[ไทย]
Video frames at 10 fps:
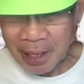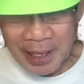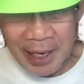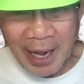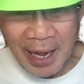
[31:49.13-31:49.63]
พั
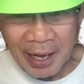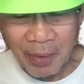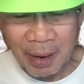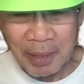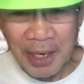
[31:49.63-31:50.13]
ฒนา
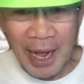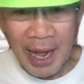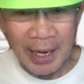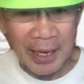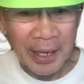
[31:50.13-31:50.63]
ความคิด
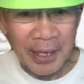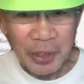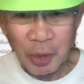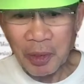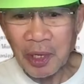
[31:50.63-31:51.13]
อ่าน
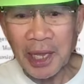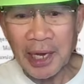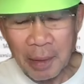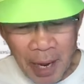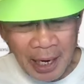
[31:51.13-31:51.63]
จนไม่ต้องเขีย
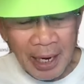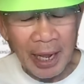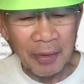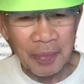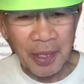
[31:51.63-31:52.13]
นกันมาก
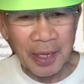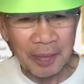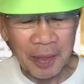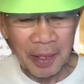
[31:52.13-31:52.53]
แล้วนะ